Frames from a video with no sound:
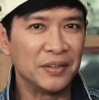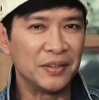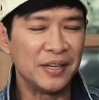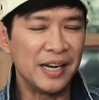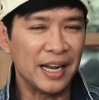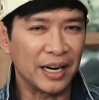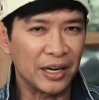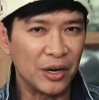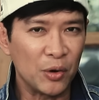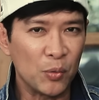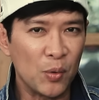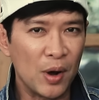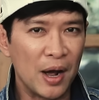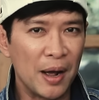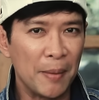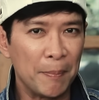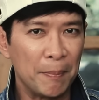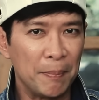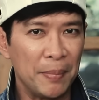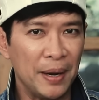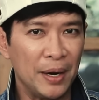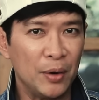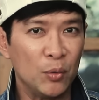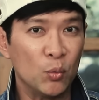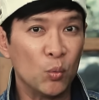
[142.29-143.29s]
เรียกได้ว่า
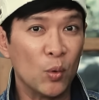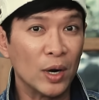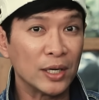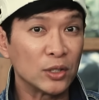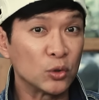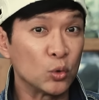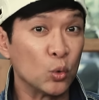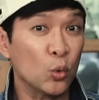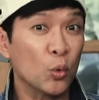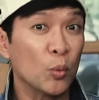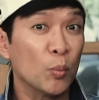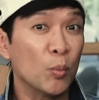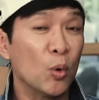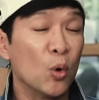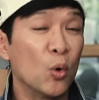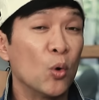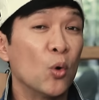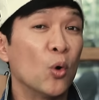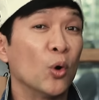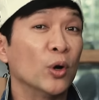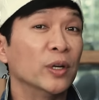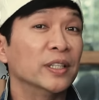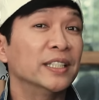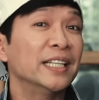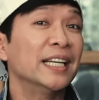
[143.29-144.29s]
เป็นวัตถุมง
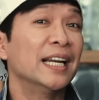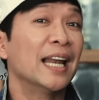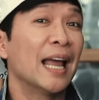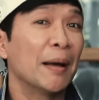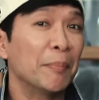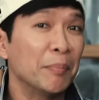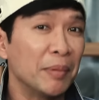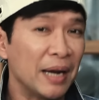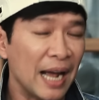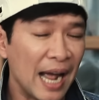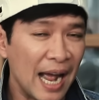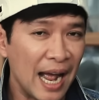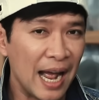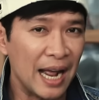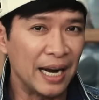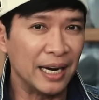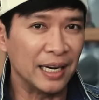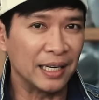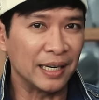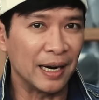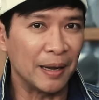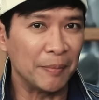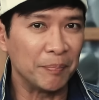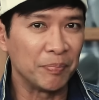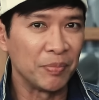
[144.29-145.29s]
คลที่ล้ำค่า
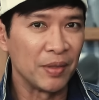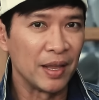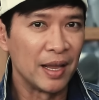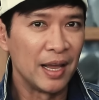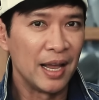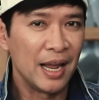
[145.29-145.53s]
นะครับ